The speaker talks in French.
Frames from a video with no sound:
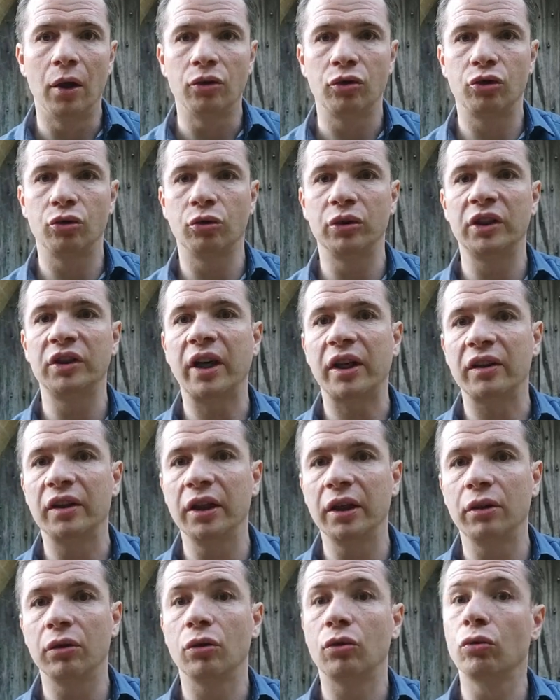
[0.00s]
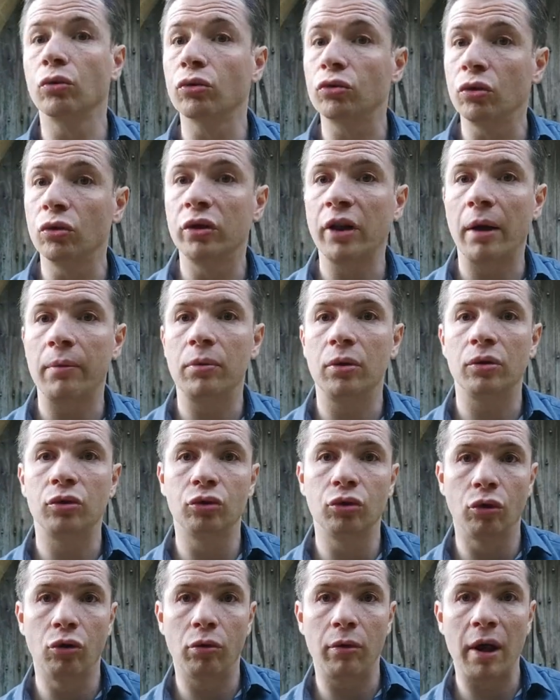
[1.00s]
Ce sont des articles consultables
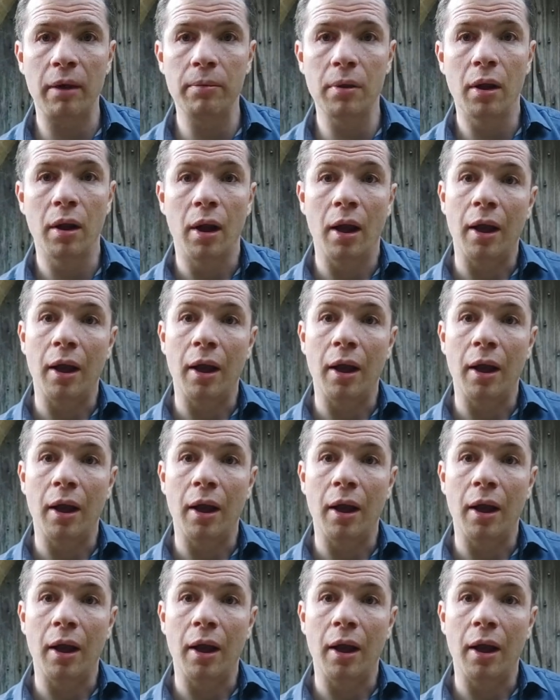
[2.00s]
sur le web,